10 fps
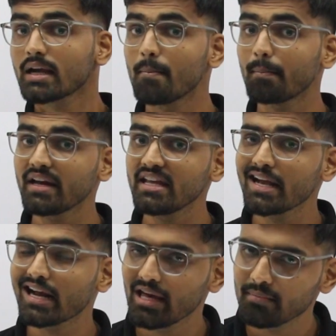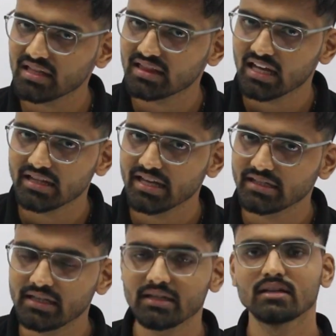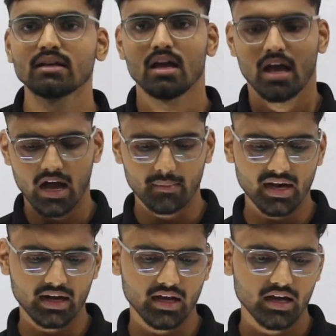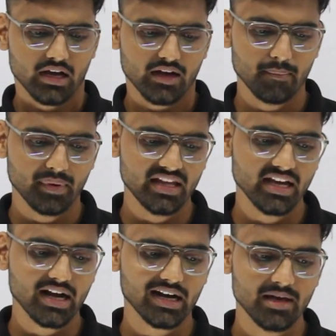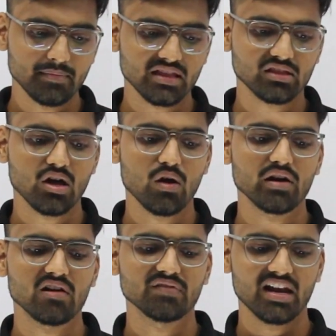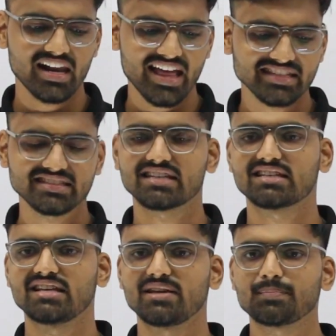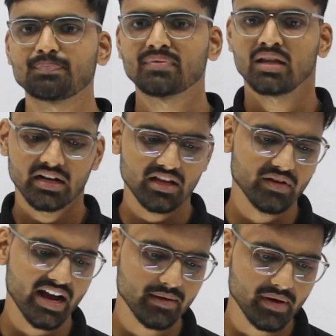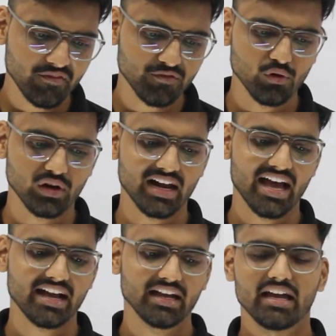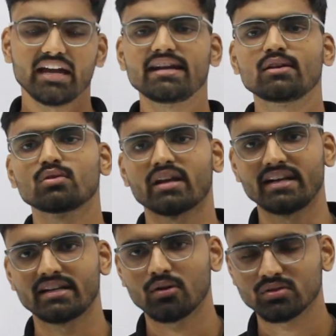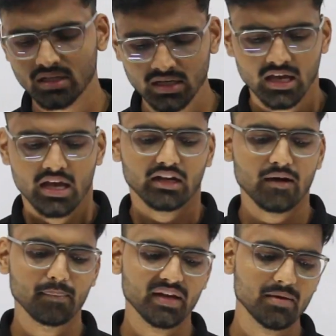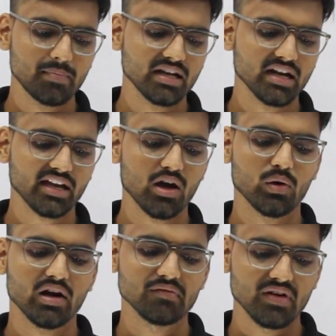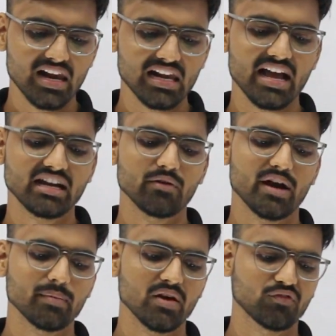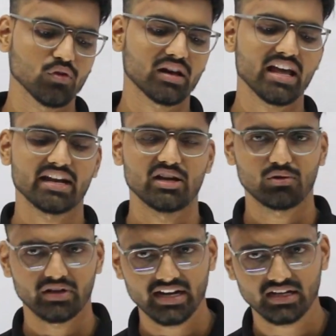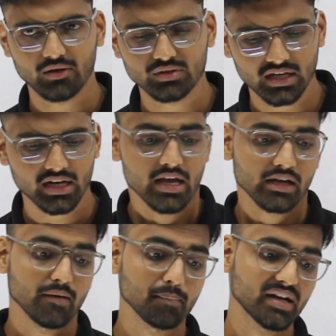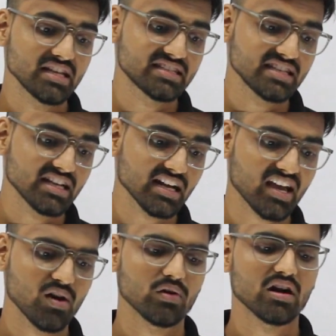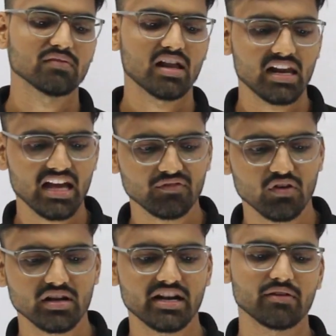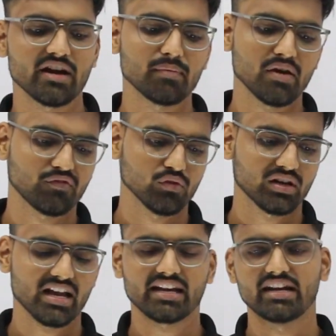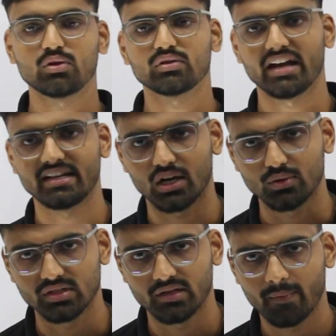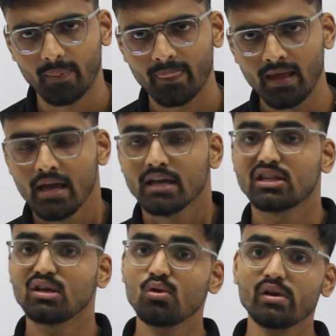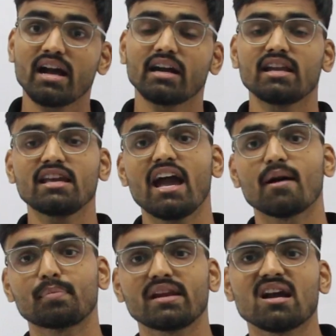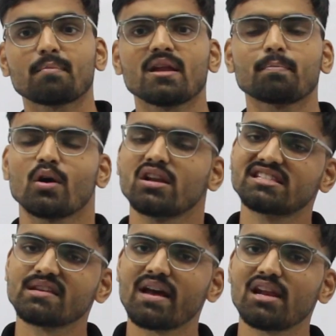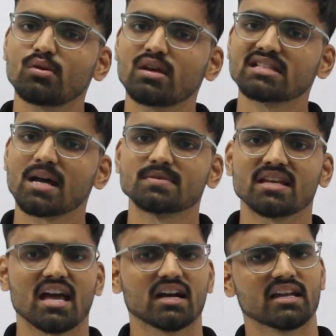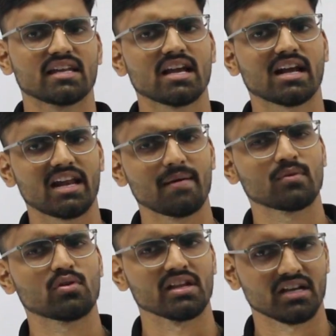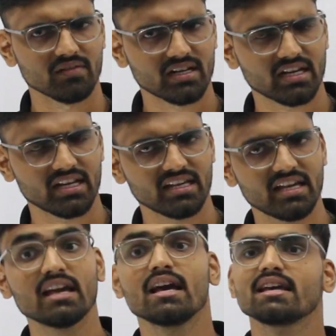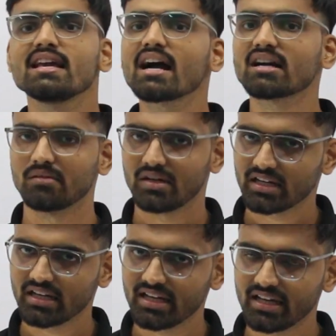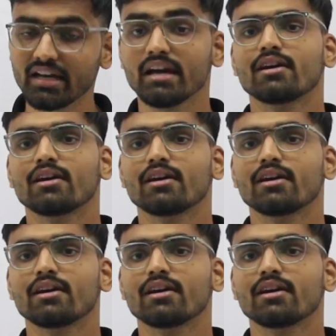कंपनी एक क्लेम कितना देगी हमारा कंपनी का क्लेम कितना होगा वन लैख सिक्सटी डिवाइड बाय फोर लैख इंटू नाइन थाउजेंड कंपनी बी का क्या होगा वन लैख डिवाइड बाय फोर लैख इंटू नाइन थाउजेंड कंपनी सी का क्या होगा वन लैख फोर्टी डिवाइड बाय फोर लैख इंटू नाइन थाउजेंड तीनों क्या करेंगे अपने अपने पॉलिसी वैल्यू के हिसाब से क्या करेंगे क्लेम को रिकवर करेंगे या कवर करेंगे